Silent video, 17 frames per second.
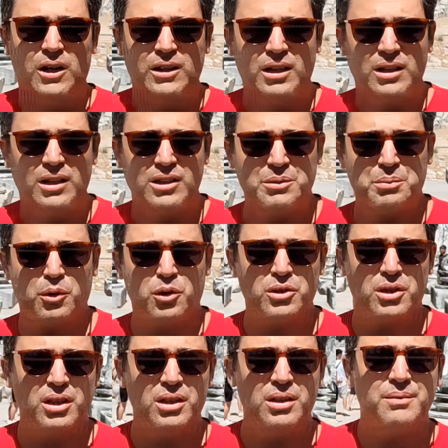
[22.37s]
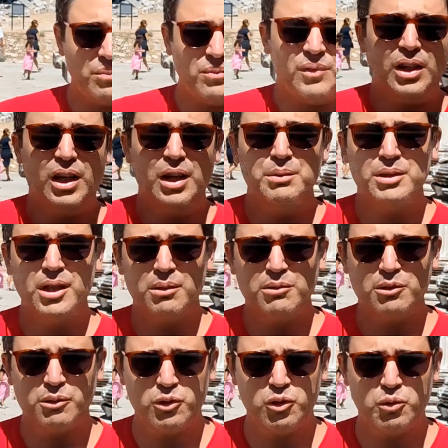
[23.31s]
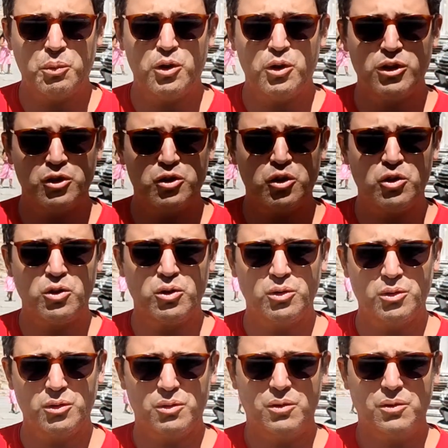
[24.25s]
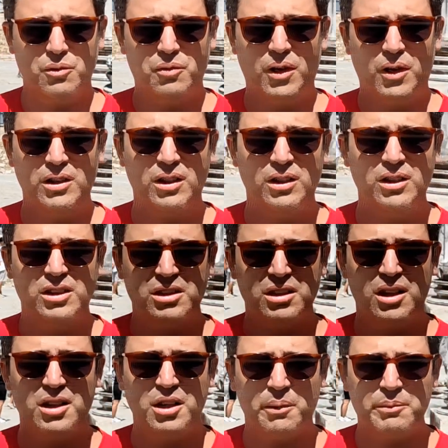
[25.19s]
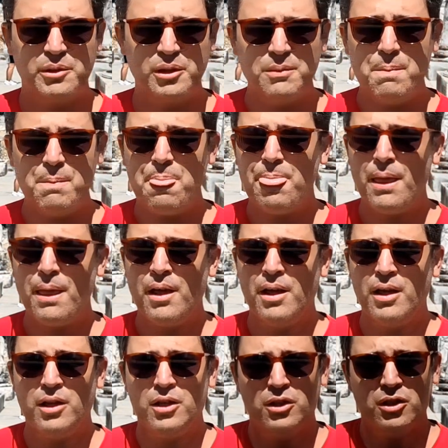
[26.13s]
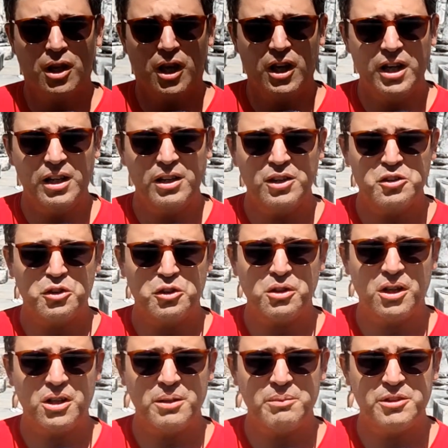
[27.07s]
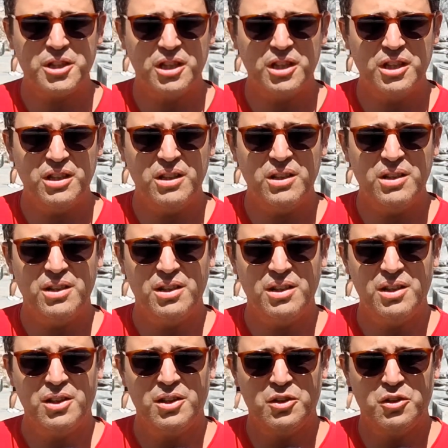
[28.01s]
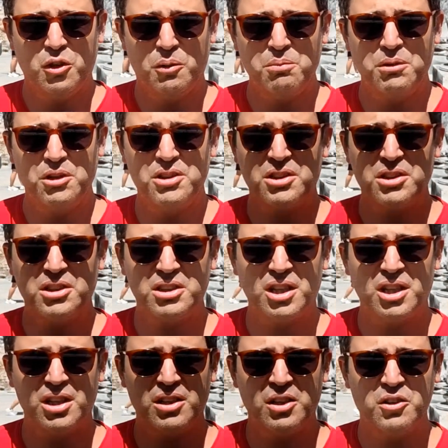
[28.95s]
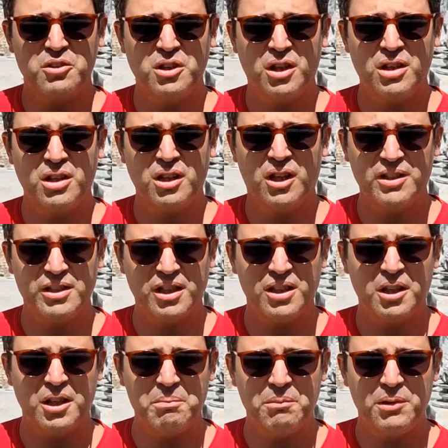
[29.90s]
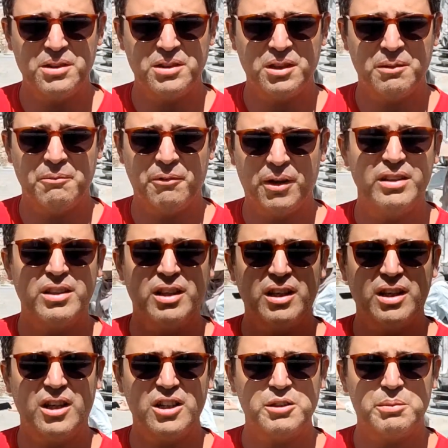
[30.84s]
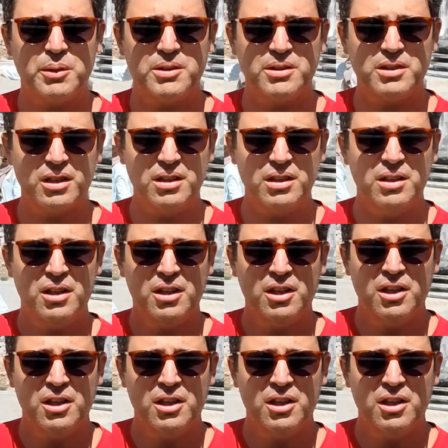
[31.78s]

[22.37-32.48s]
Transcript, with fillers: Adana Spor'da hem Samsun Spor'da çok faydalı işler yaptı. Ayağına çok hakim Celil. Topla çıkışlarda özellikle hata yapmazsa, bariyete kaçmazsa